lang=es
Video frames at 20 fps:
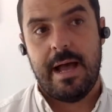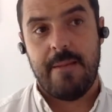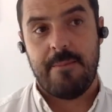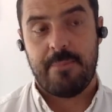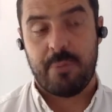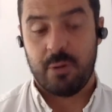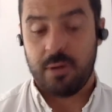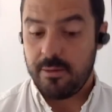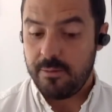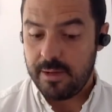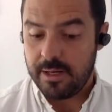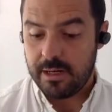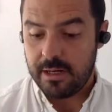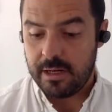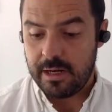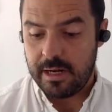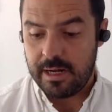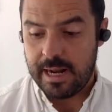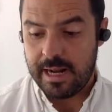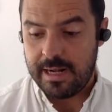al prohibir
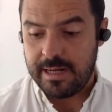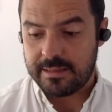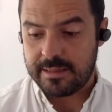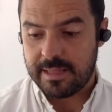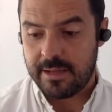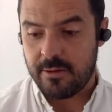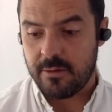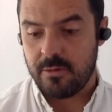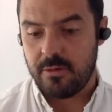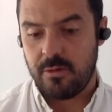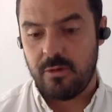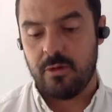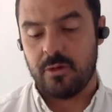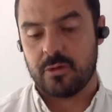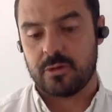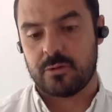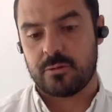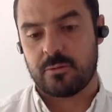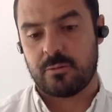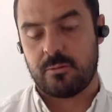el aleteo,
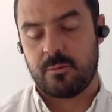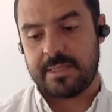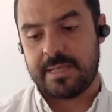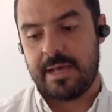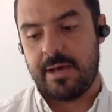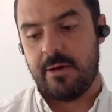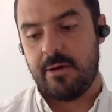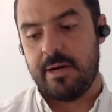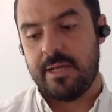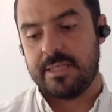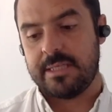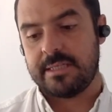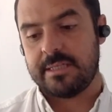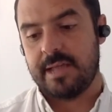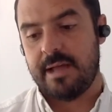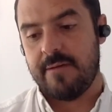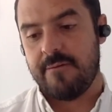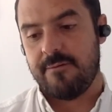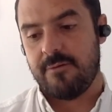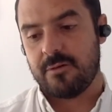los pescadores
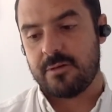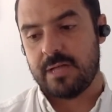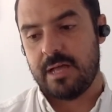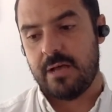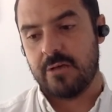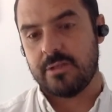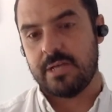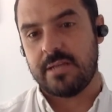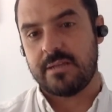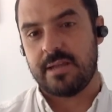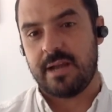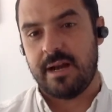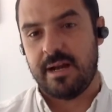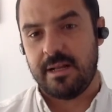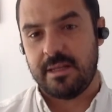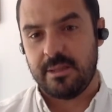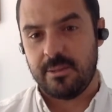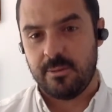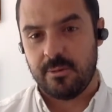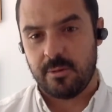estaban forzados a
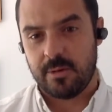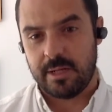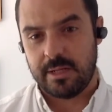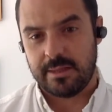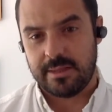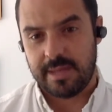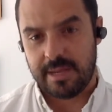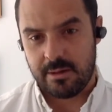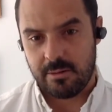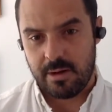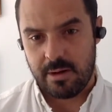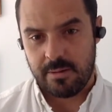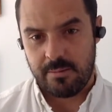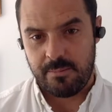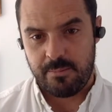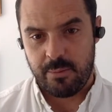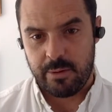traer el tiburón entero al